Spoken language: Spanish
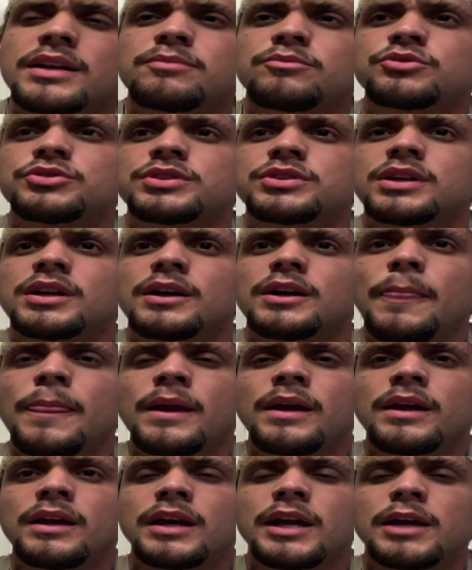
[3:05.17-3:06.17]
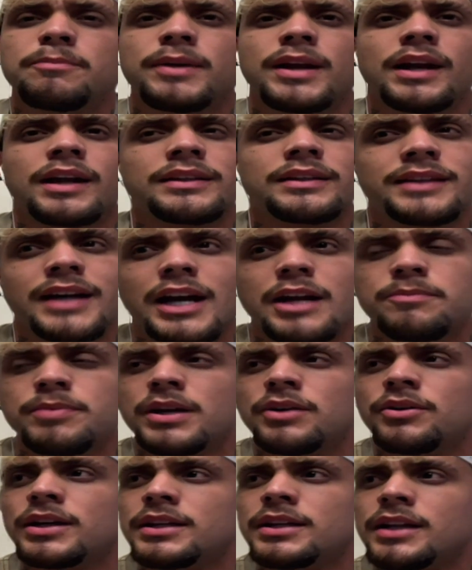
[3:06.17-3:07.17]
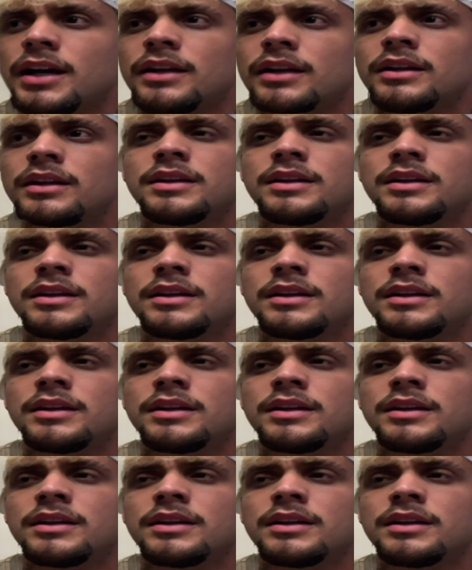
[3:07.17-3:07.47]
música eh, para cantar, para bailar.